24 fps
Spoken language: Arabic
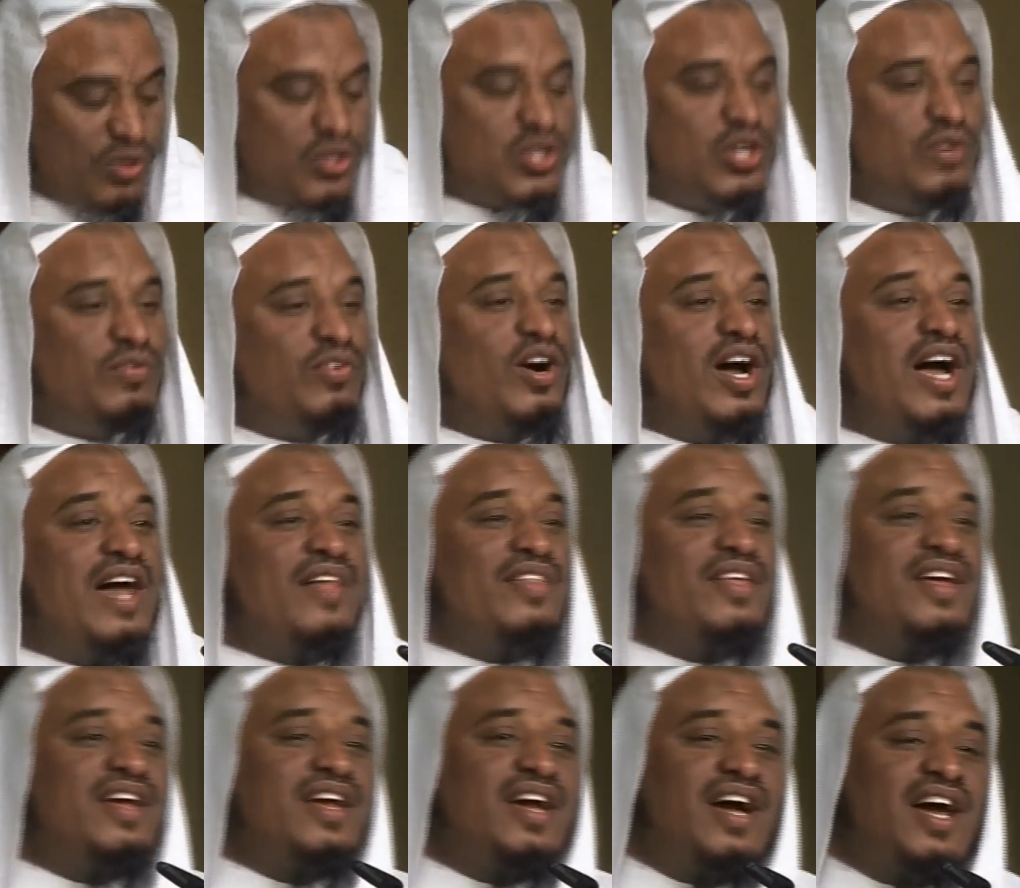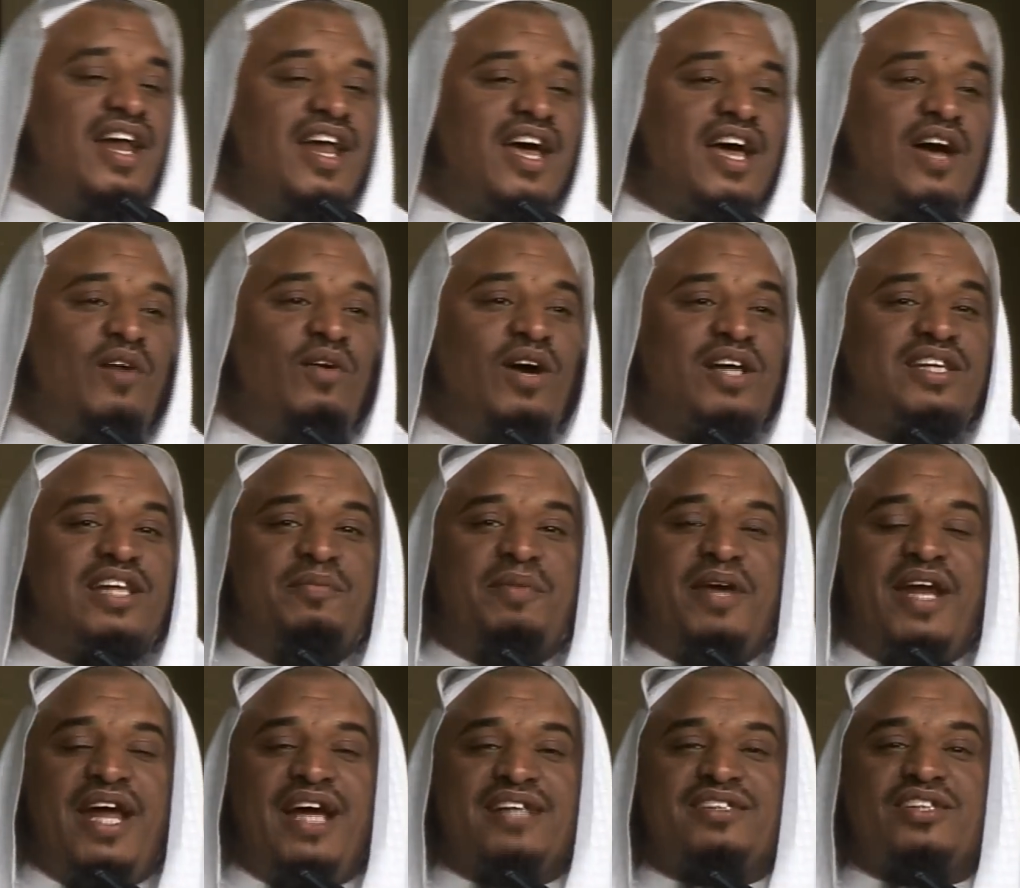وشوفوا هذه الاخوات
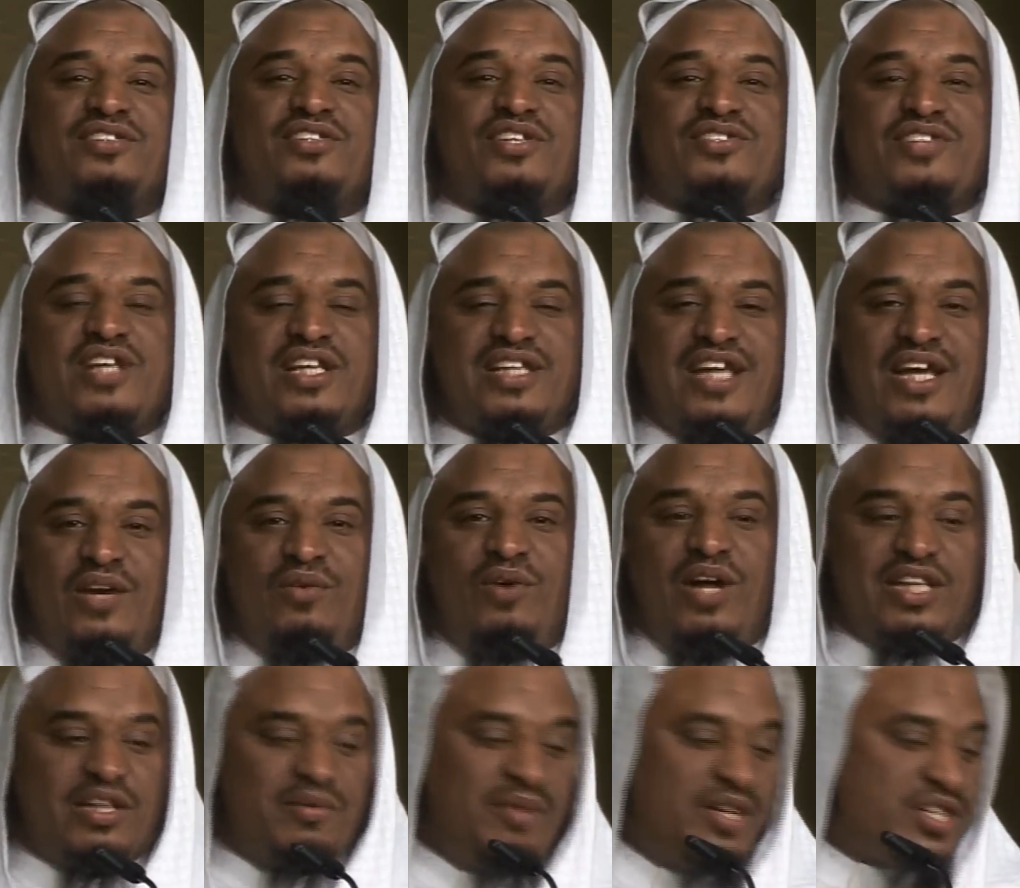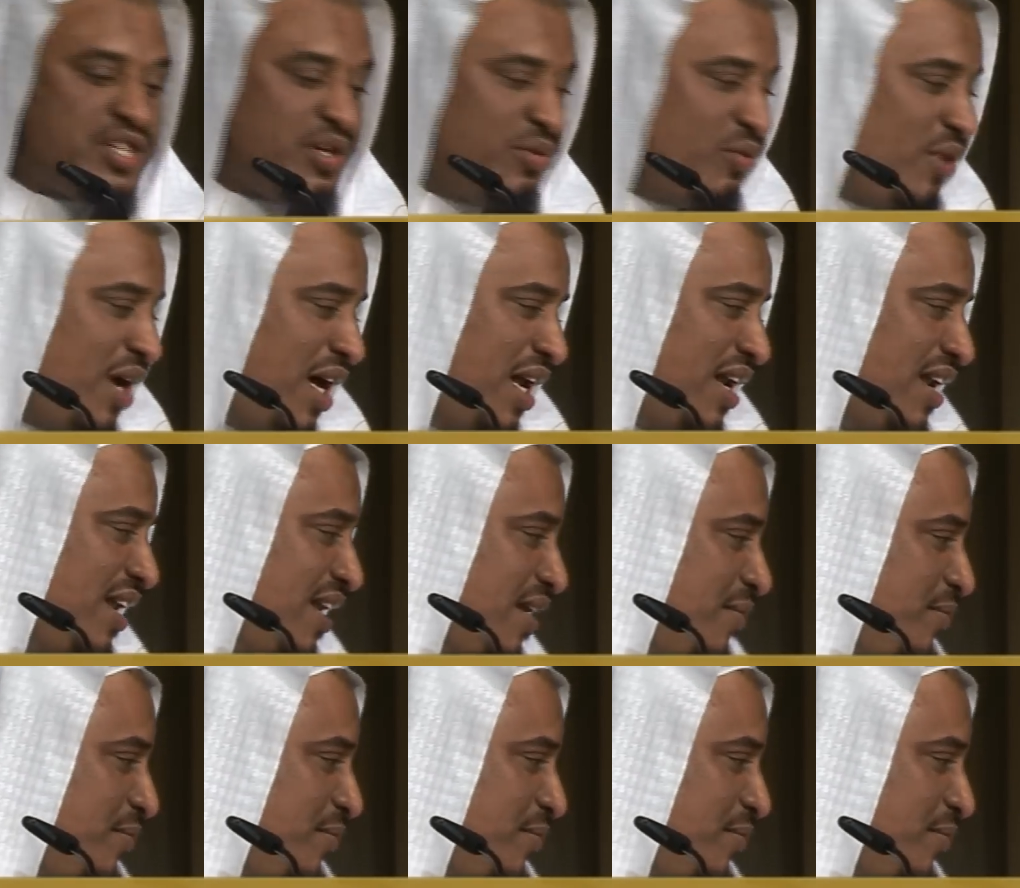البنات اتصلت على الوالده بالجوال